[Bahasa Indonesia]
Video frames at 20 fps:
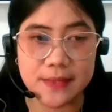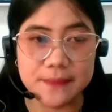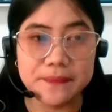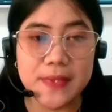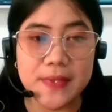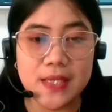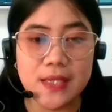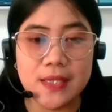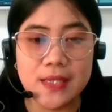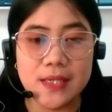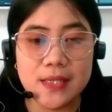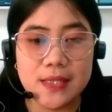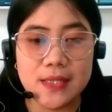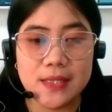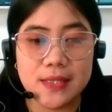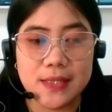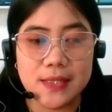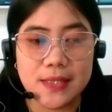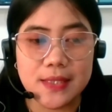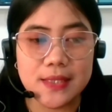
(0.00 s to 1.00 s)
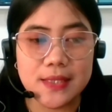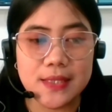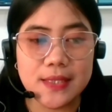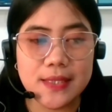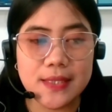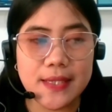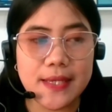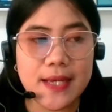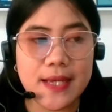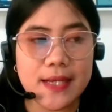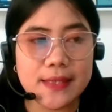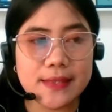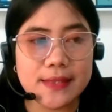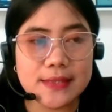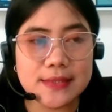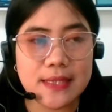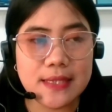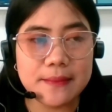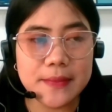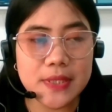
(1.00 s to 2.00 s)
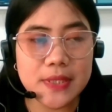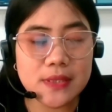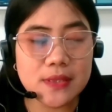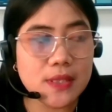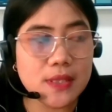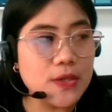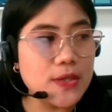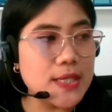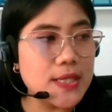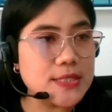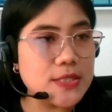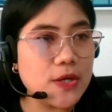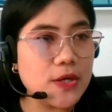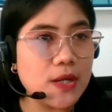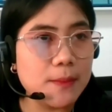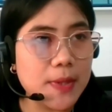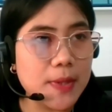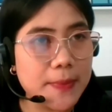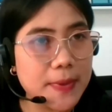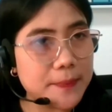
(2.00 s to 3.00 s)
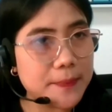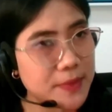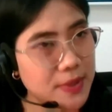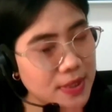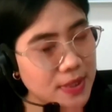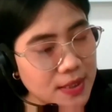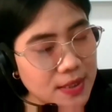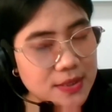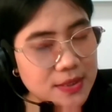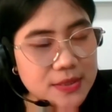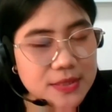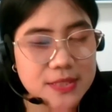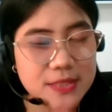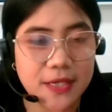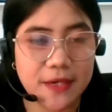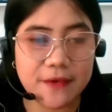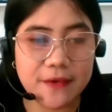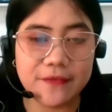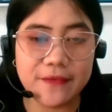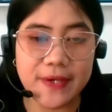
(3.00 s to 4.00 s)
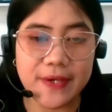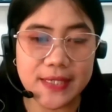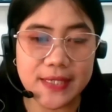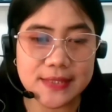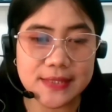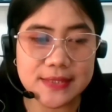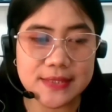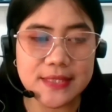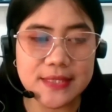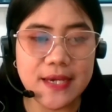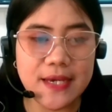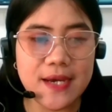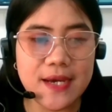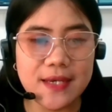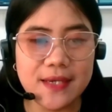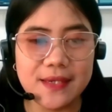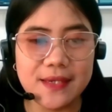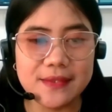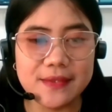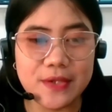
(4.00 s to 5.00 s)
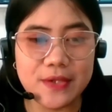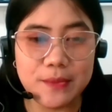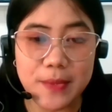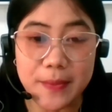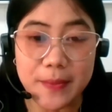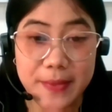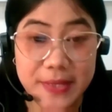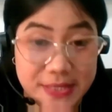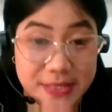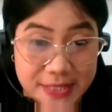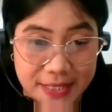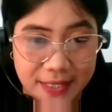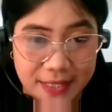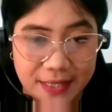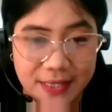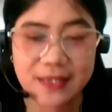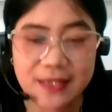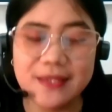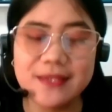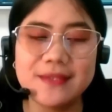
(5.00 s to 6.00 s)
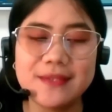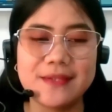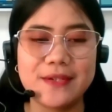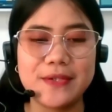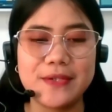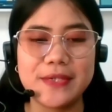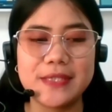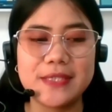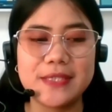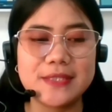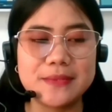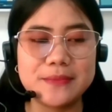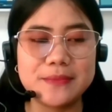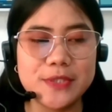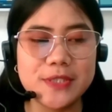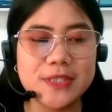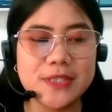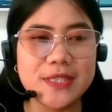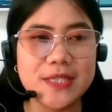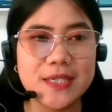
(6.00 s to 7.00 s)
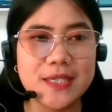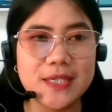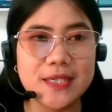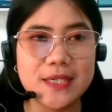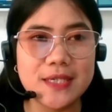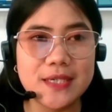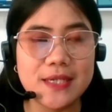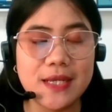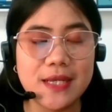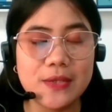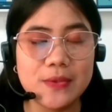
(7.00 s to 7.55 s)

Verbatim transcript: Siap uh, legalitas kami terregulasi oleh Bapepti, JFX hmm. ya atau BBJ, BBJ. kalau kita sebut. Uh, hmm.